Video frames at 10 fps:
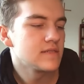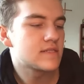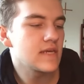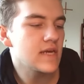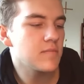
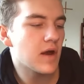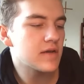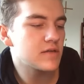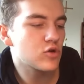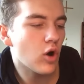
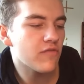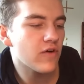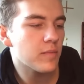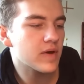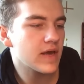zehnmal den
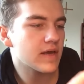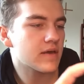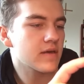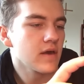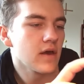
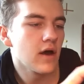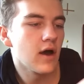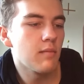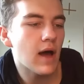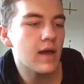Torfabrik,
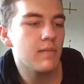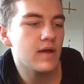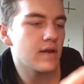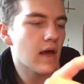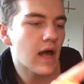ähm,
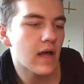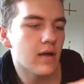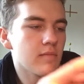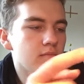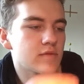einmal ein
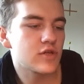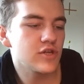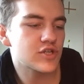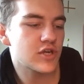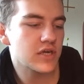ähm,
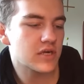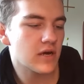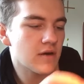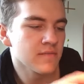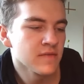
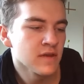Tischkicker,